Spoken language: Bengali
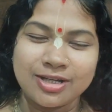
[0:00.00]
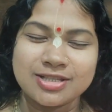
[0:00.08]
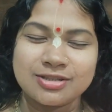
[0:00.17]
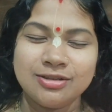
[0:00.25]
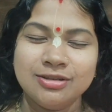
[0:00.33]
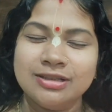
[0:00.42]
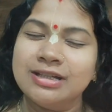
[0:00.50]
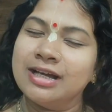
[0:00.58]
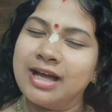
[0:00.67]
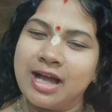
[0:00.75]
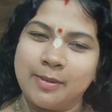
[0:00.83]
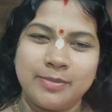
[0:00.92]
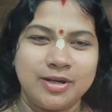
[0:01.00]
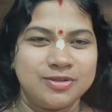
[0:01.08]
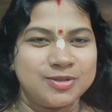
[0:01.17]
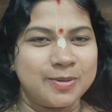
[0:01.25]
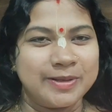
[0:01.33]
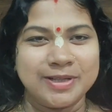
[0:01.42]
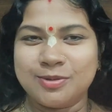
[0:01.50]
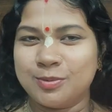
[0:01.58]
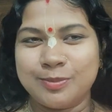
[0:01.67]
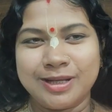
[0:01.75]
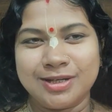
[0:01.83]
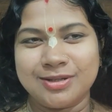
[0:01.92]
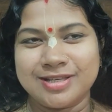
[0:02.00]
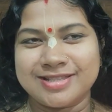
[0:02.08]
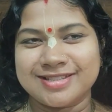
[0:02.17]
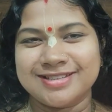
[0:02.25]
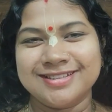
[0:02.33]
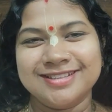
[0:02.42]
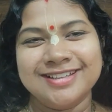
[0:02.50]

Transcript: আছো আমরা সবাই খুব ভালো আছি